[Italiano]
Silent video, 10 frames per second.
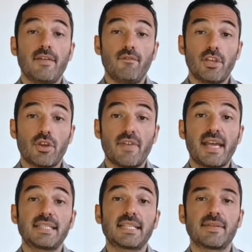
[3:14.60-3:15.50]

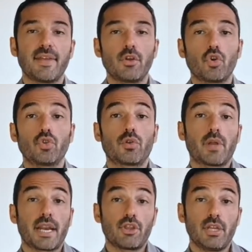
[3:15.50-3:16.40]
Viceversa, se va incontro a
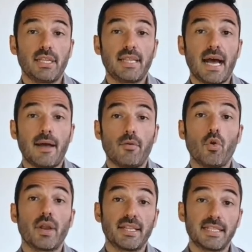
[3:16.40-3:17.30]
una rigidità
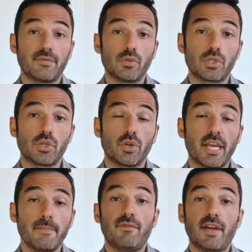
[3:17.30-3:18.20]
o una disfunzione,
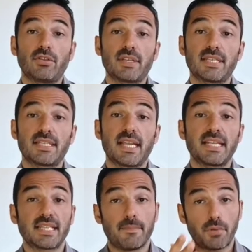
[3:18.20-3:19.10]
il fatto che si
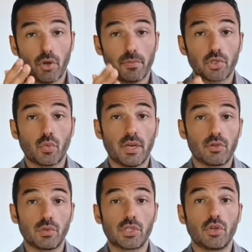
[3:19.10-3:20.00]
inserisca proprio su quella
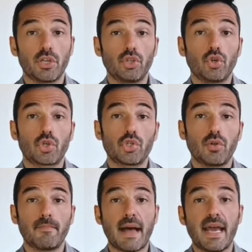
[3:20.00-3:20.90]
giunzione
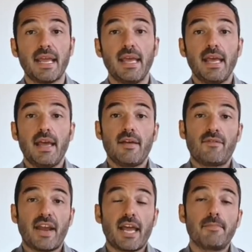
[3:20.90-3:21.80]
dorso-lombare
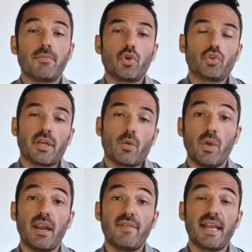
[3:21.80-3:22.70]
farà in modo che
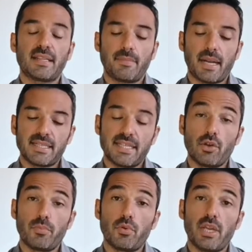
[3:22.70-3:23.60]
quelle vertebre
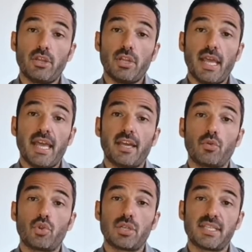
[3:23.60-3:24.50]
siano più rigide e che
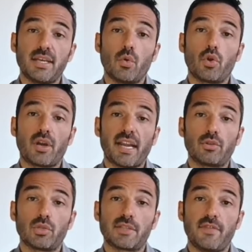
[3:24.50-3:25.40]
non ci sia un
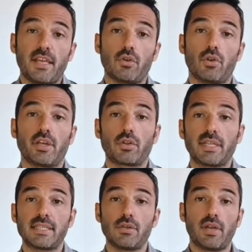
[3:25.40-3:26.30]
corretto svincolo in
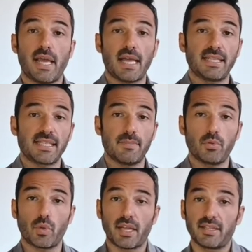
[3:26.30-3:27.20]
rotazione, ad esempio
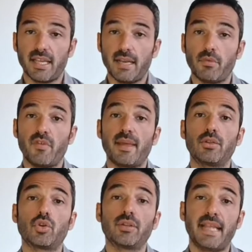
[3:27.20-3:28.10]
durante il
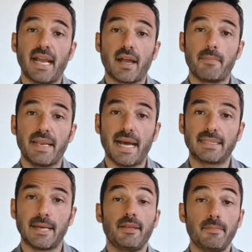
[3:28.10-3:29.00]
movimento della
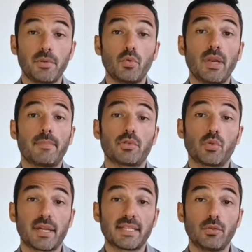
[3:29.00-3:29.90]
camminata. In più, la
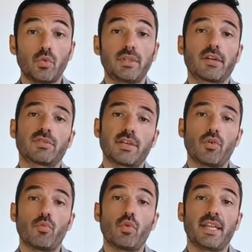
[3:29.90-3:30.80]
postura seduta, così
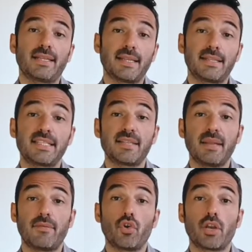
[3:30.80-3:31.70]
comune in tantissimi
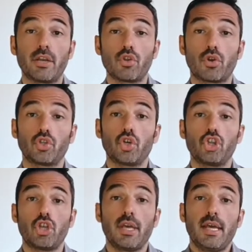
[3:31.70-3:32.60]
lavori al giorno
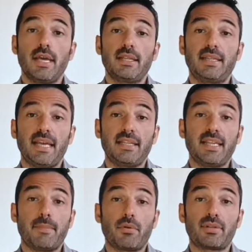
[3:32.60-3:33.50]
d'oggi,
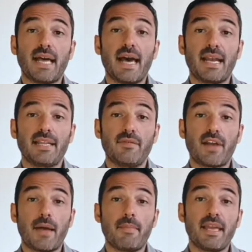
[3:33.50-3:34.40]
tende a portare il
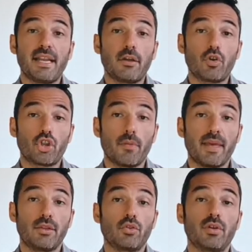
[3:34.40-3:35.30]
diaframma in
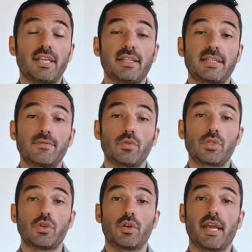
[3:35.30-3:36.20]
accorciamento, in
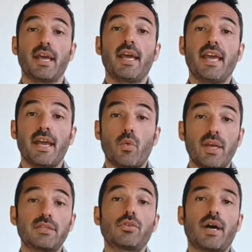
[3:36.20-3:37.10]
disfunzione e
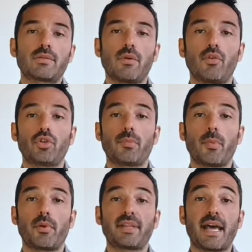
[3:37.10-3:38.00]
questo a sua volta può
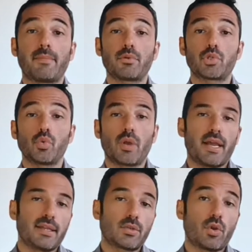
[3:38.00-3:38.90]
portare a
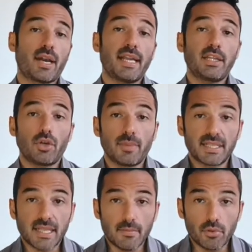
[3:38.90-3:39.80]
posture scorrette come ad
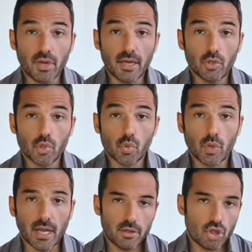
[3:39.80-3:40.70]
esempio la
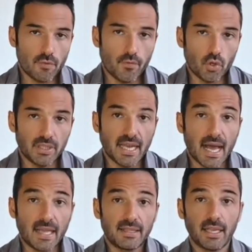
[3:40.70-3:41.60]
chiusura cifotica
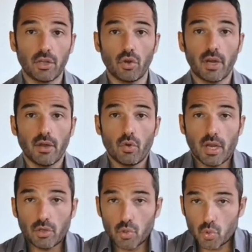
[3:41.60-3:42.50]
anteriore o
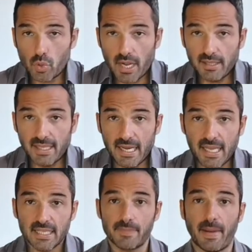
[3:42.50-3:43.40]
la chiusura
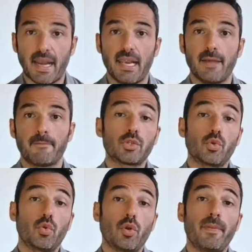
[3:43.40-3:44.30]
delle spalle che sul
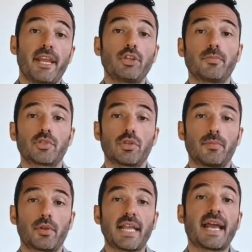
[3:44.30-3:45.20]
lungo periodo possono
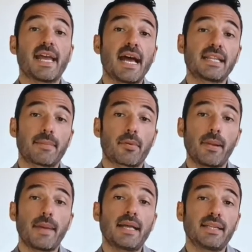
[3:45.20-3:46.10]
portare a altre
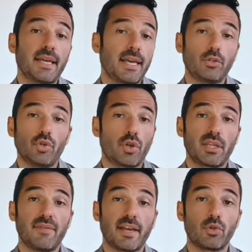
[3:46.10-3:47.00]
problematiche e dolore
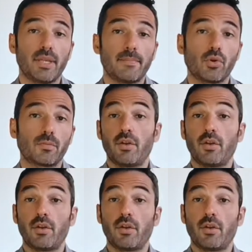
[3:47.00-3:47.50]
di vario tipo.